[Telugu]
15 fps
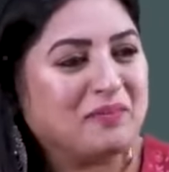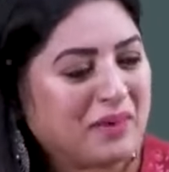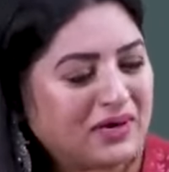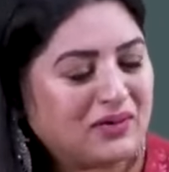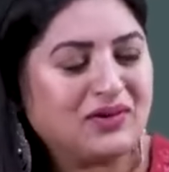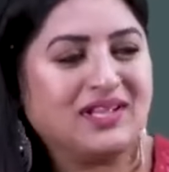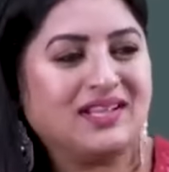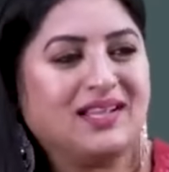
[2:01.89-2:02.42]

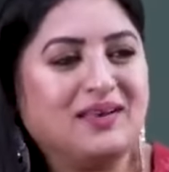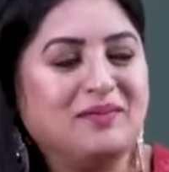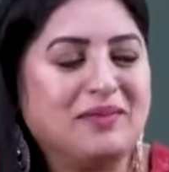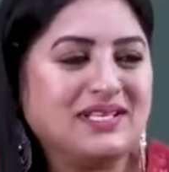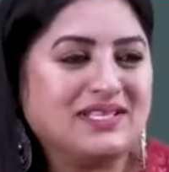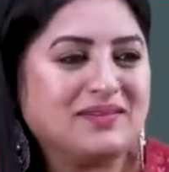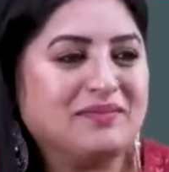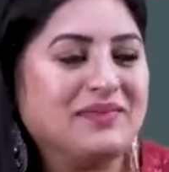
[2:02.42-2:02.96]
పడుకునేదాన్ని
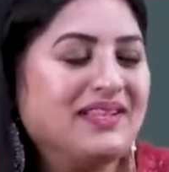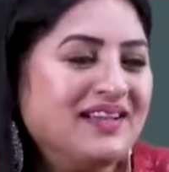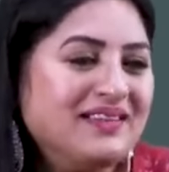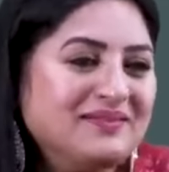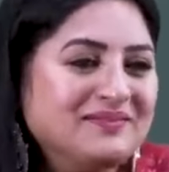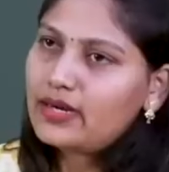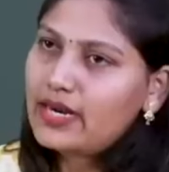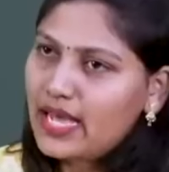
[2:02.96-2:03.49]
మంచం మీద
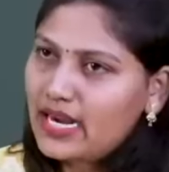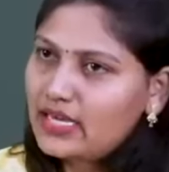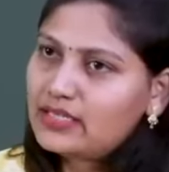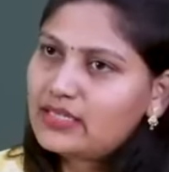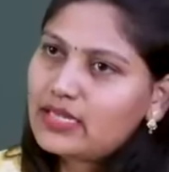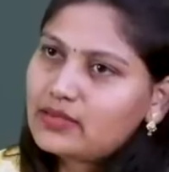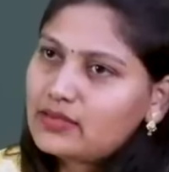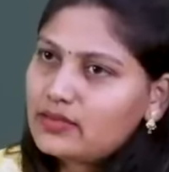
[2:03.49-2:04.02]

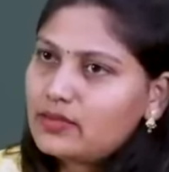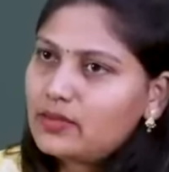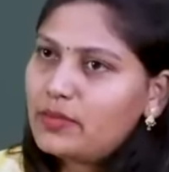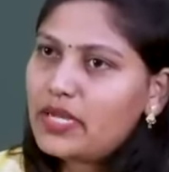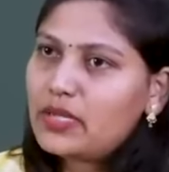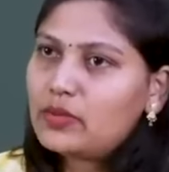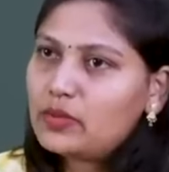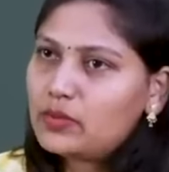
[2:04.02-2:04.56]
డైరెక్టర్
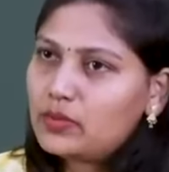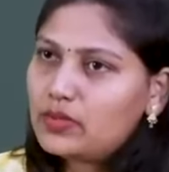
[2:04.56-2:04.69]
మీకు